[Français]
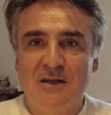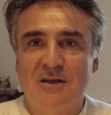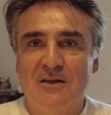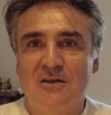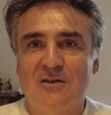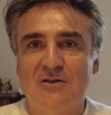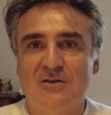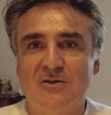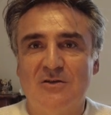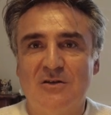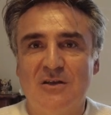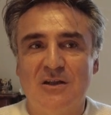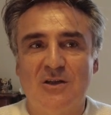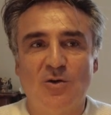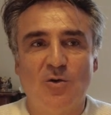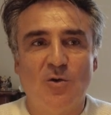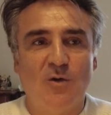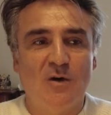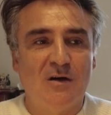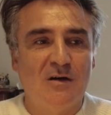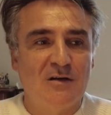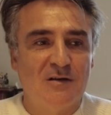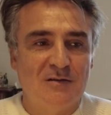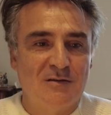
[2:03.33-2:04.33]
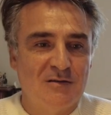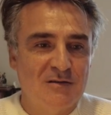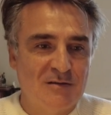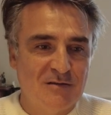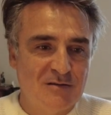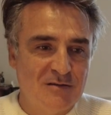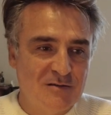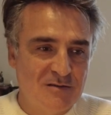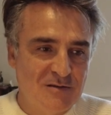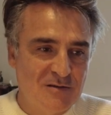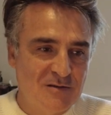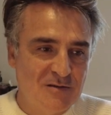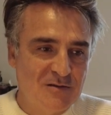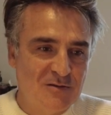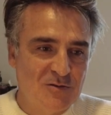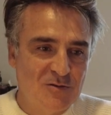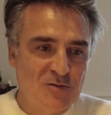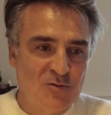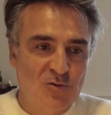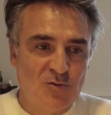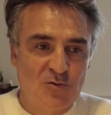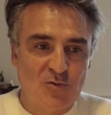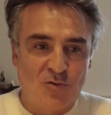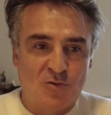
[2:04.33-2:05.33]
les trois
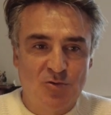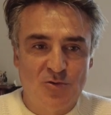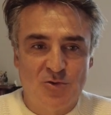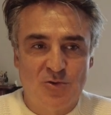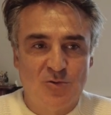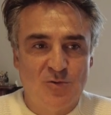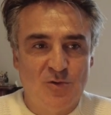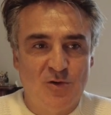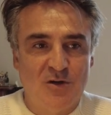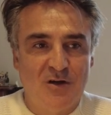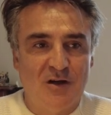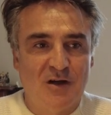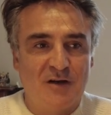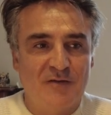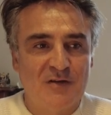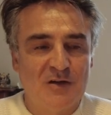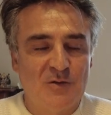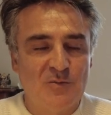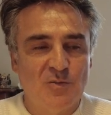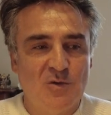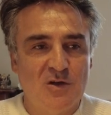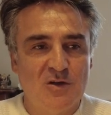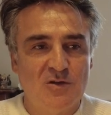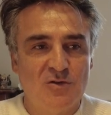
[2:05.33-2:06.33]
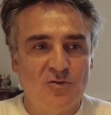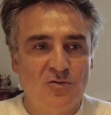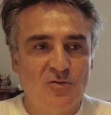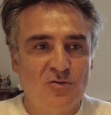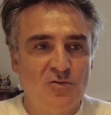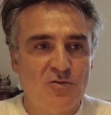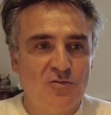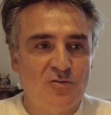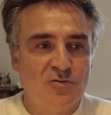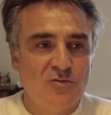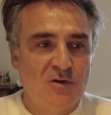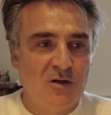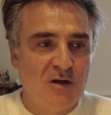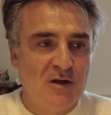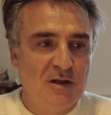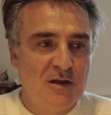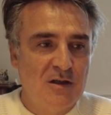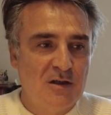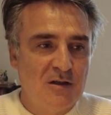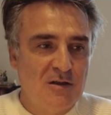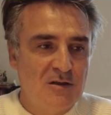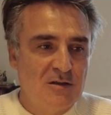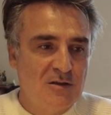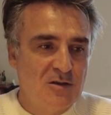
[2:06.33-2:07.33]
autres joueurs avec moi sur le cours,
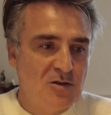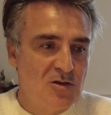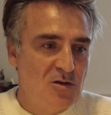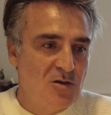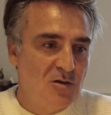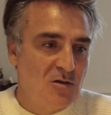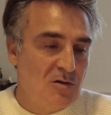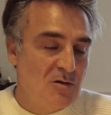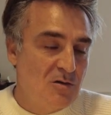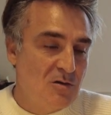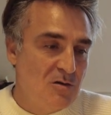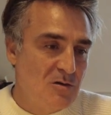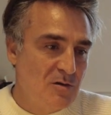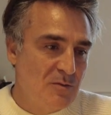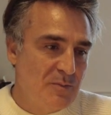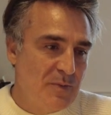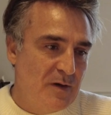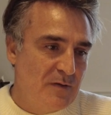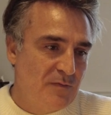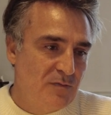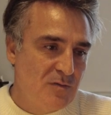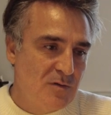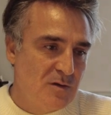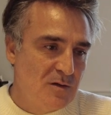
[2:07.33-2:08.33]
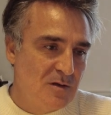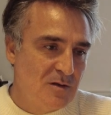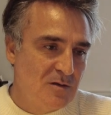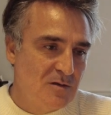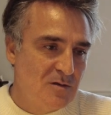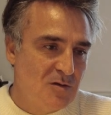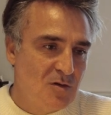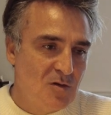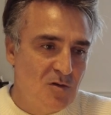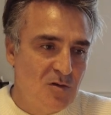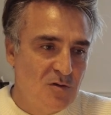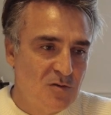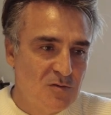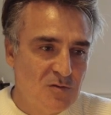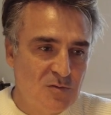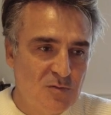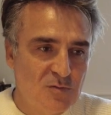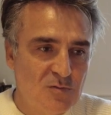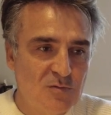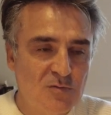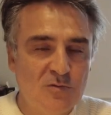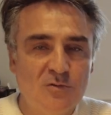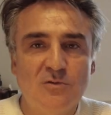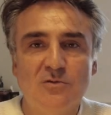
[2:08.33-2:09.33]
je leur rends parfois 30
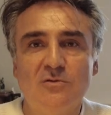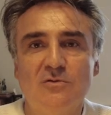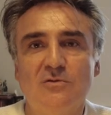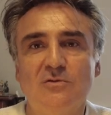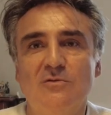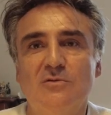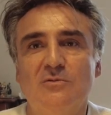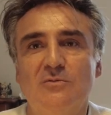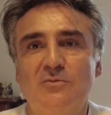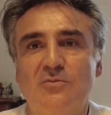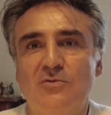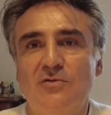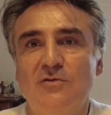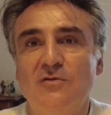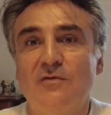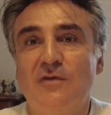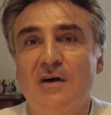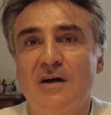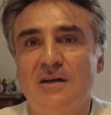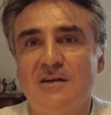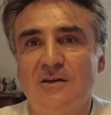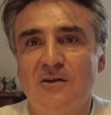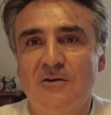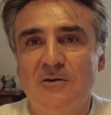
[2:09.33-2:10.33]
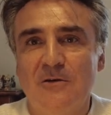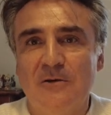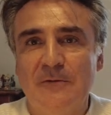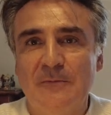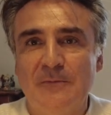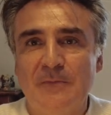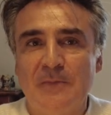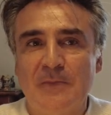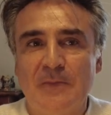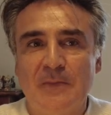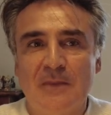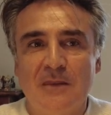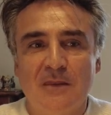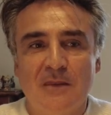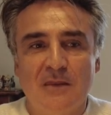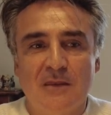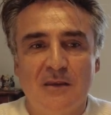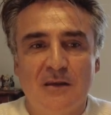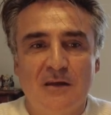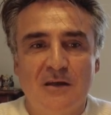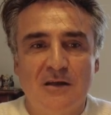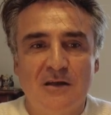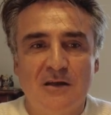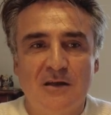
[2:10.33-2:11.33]
ou plus de 20 ans
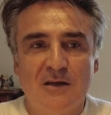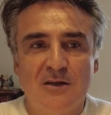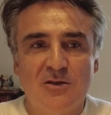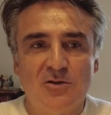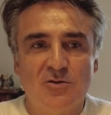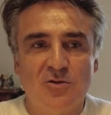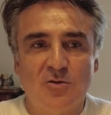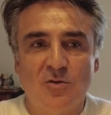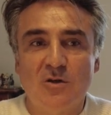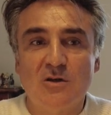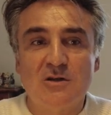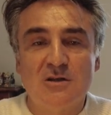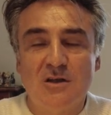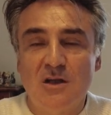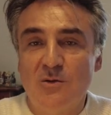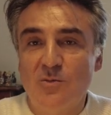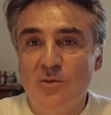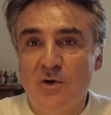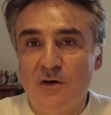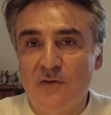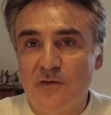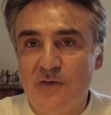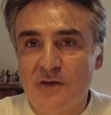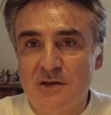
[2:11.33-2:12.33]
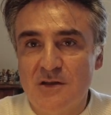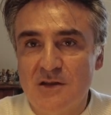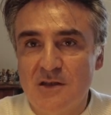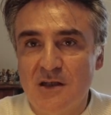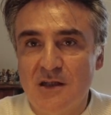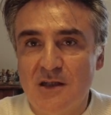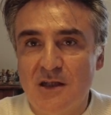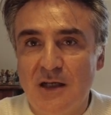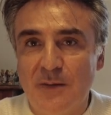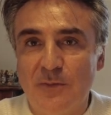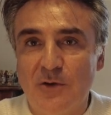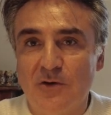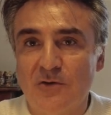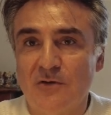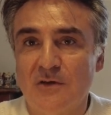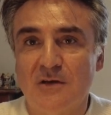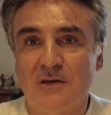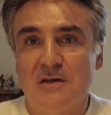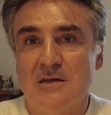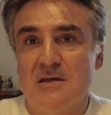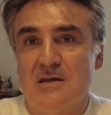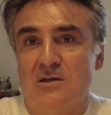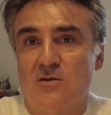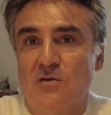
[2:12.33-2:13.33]
et je crois que c'était le moins fatigué de la bande.
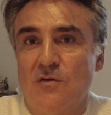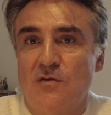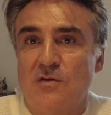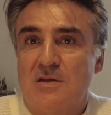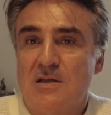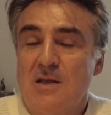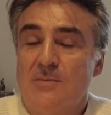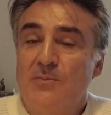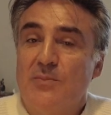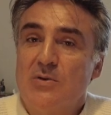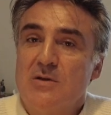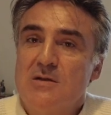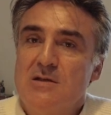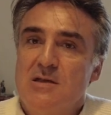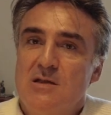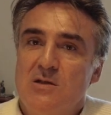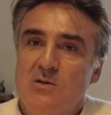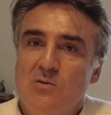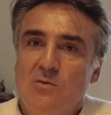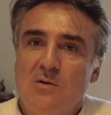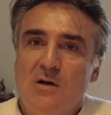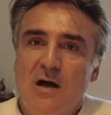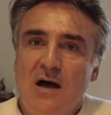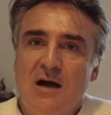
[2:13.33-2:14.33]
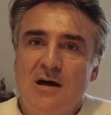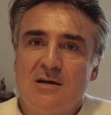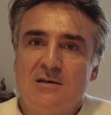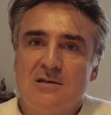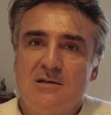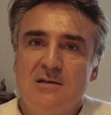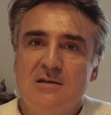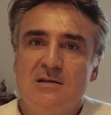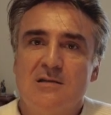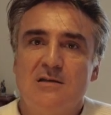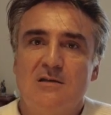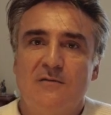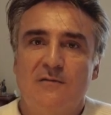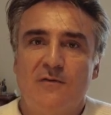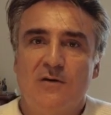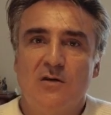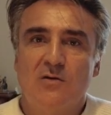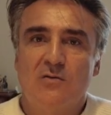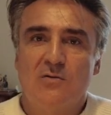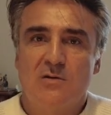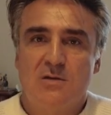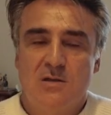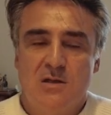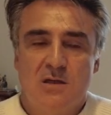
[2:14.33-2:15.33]
Il se trouve que cette position assise fait
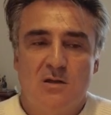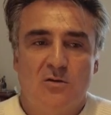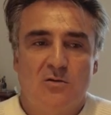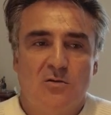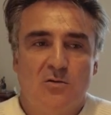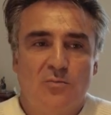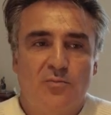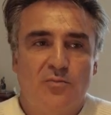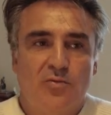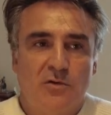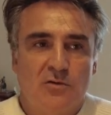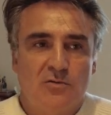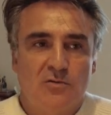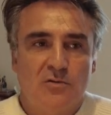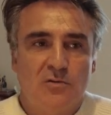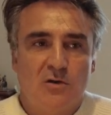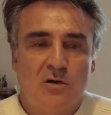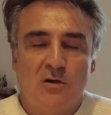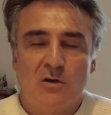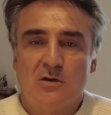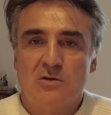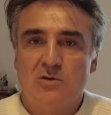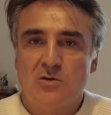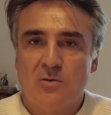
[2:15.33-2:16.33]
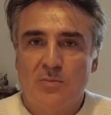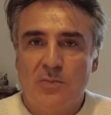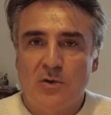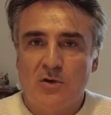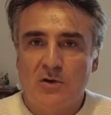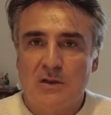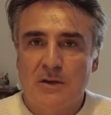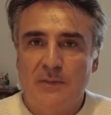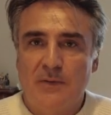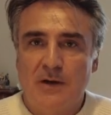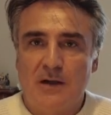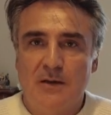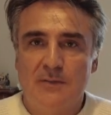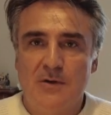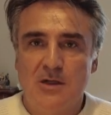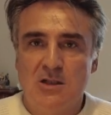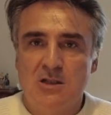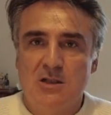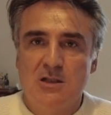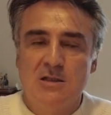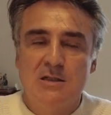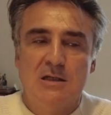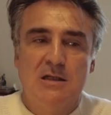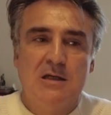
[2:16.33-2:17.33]
aussi que le poids du corps est supporté par la
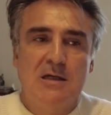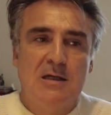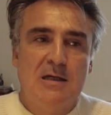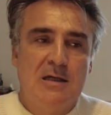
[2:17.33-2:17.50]
machine